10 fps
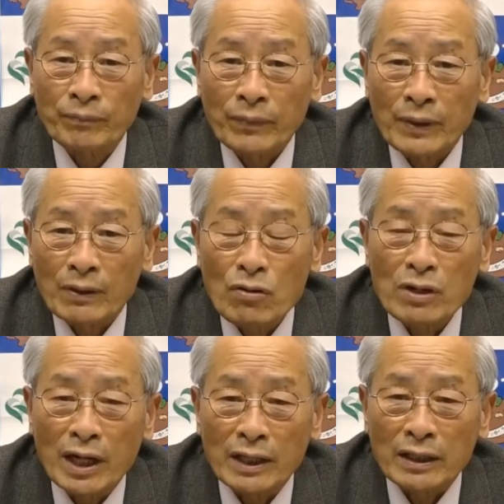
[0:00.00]
今
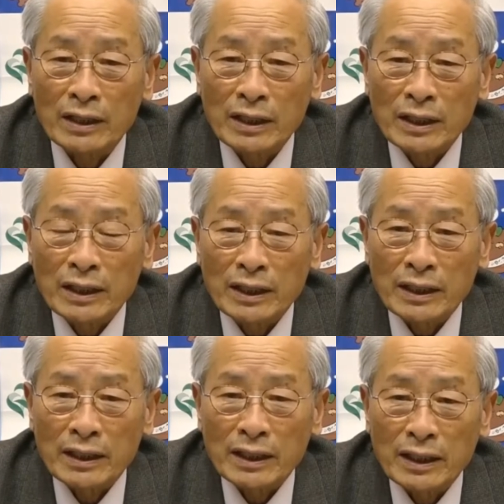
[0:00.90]
回、
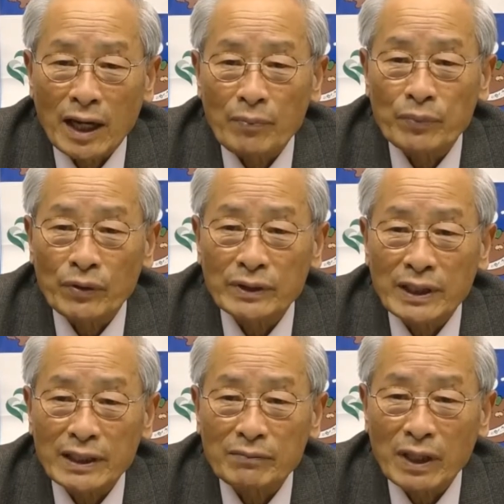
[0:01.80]
えー、発表いた
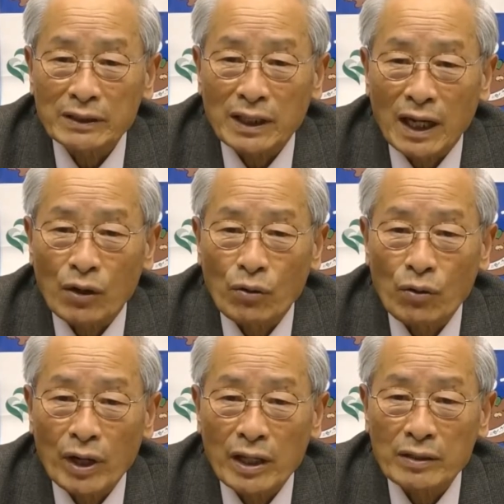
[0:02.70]
だきました
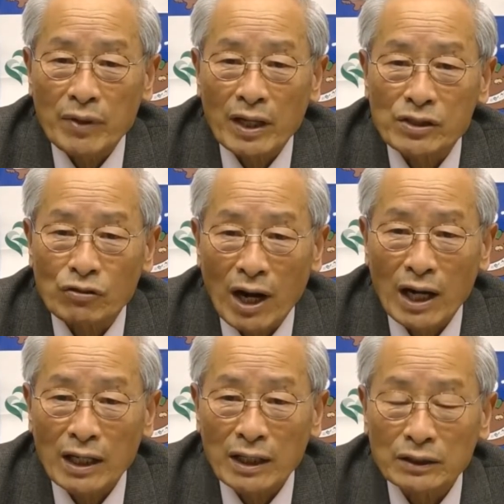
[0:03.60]
公園イメージは
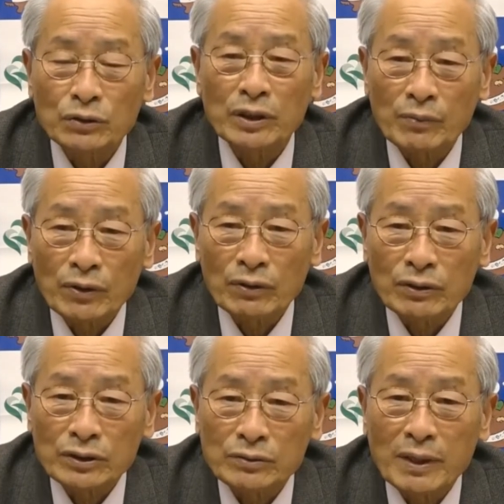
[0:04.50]
とて
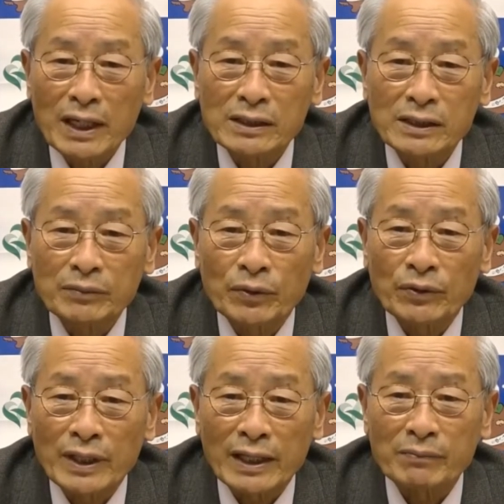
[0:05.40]
も素晴らしいもの
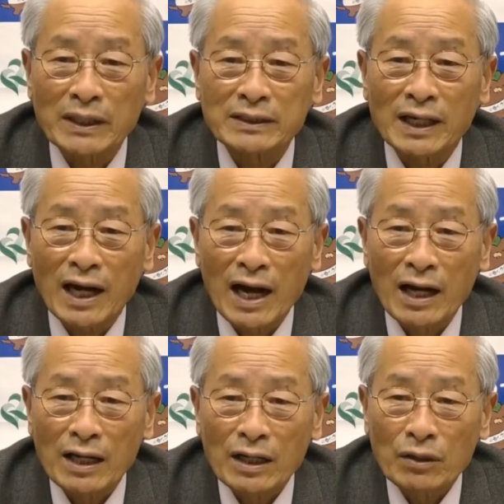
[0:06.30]
でありましたが
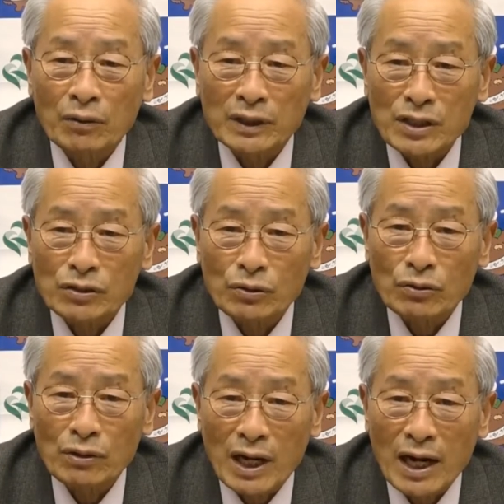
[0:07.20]
私の
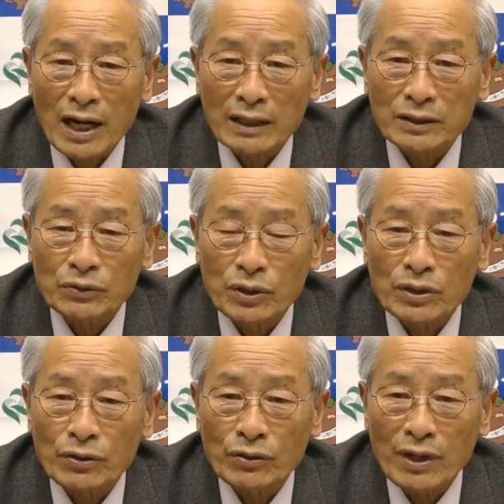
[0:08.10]
方からそれぞ
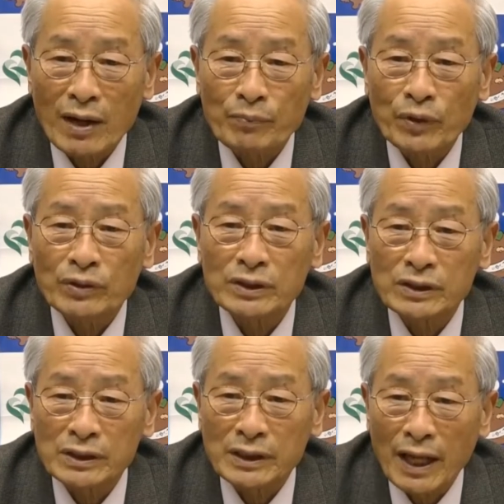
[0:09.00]
れの発表につ
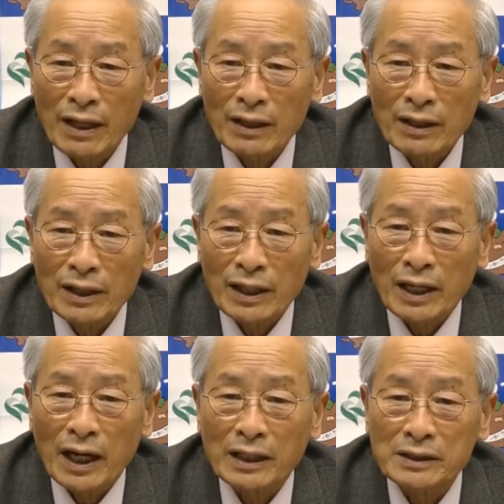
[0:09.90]
いて
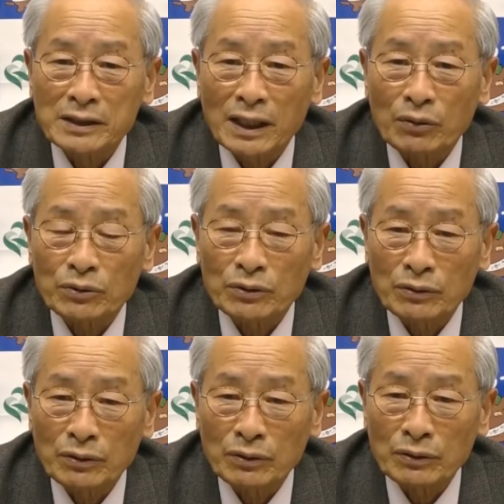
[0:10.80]
感じたこと
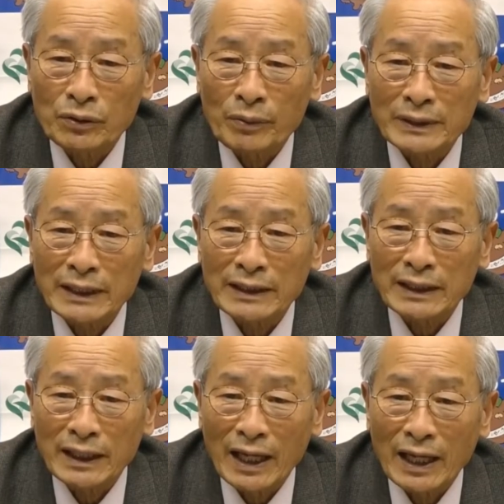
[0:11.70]
を述べさせ
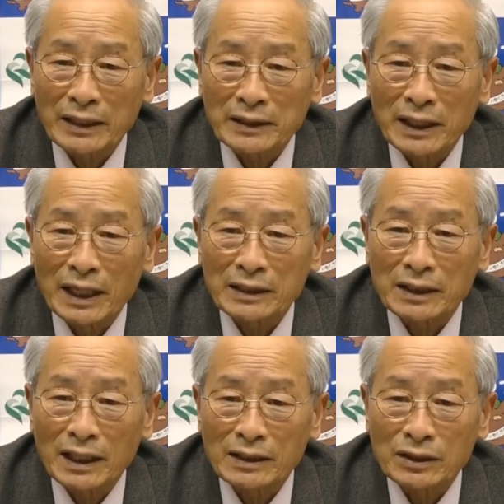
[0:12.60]
ていただき
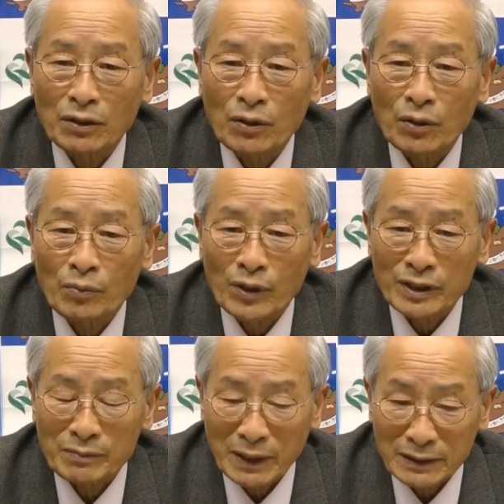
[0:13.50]
たいと思い
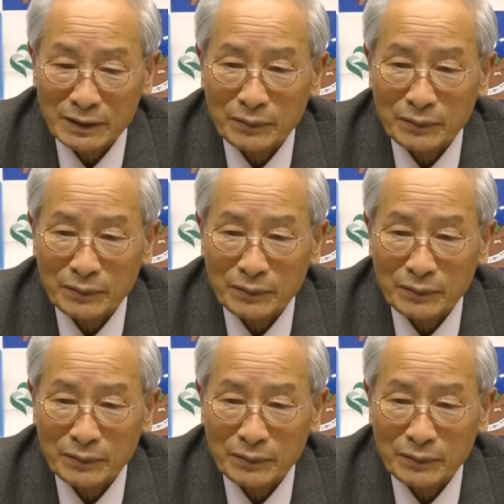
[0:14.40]
ます